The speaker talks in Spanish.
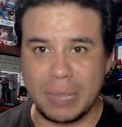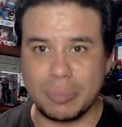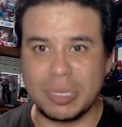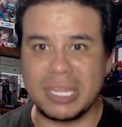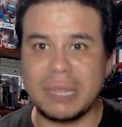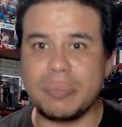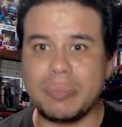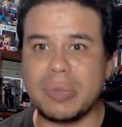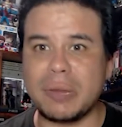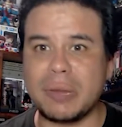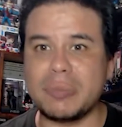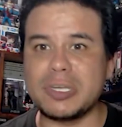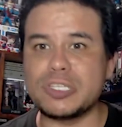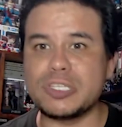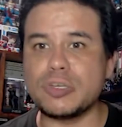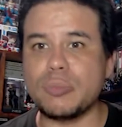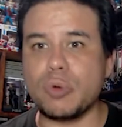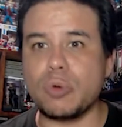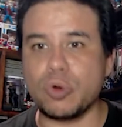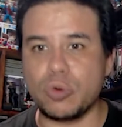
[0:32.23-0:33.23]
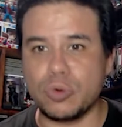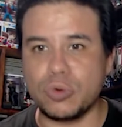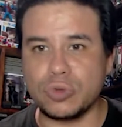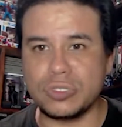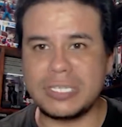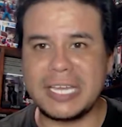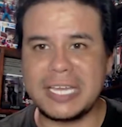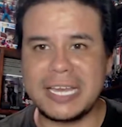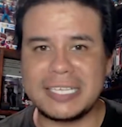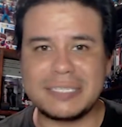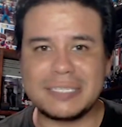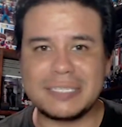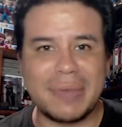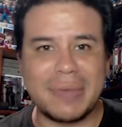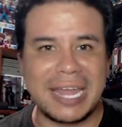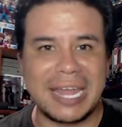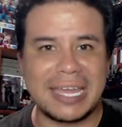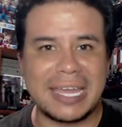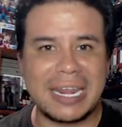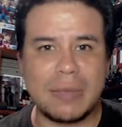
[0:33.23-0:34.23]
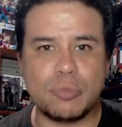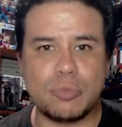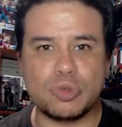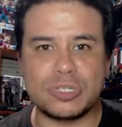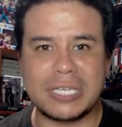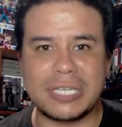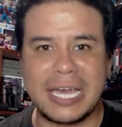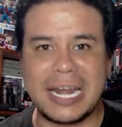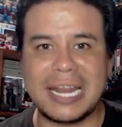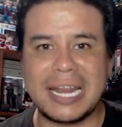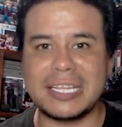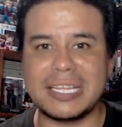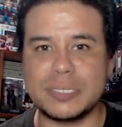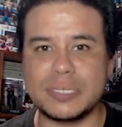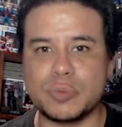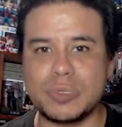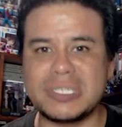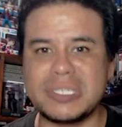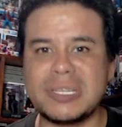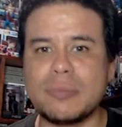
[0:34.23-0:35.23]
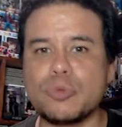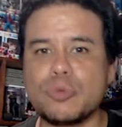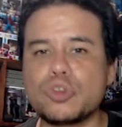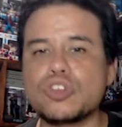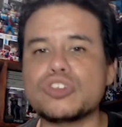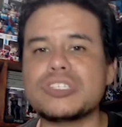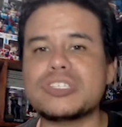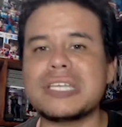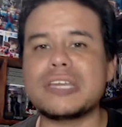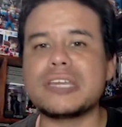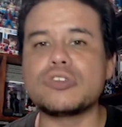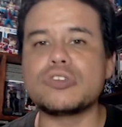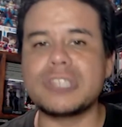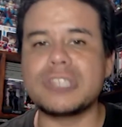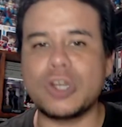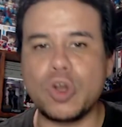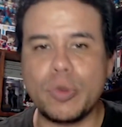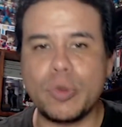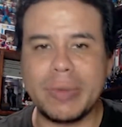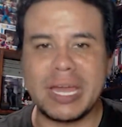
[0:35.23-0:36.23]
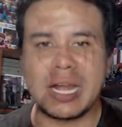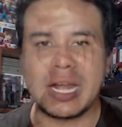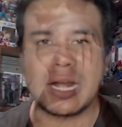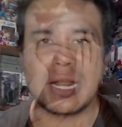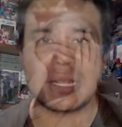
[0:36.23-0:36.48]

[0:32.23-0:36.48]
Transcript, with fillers: permiso por unos días para ir a buscarla después de muchos años de no verla.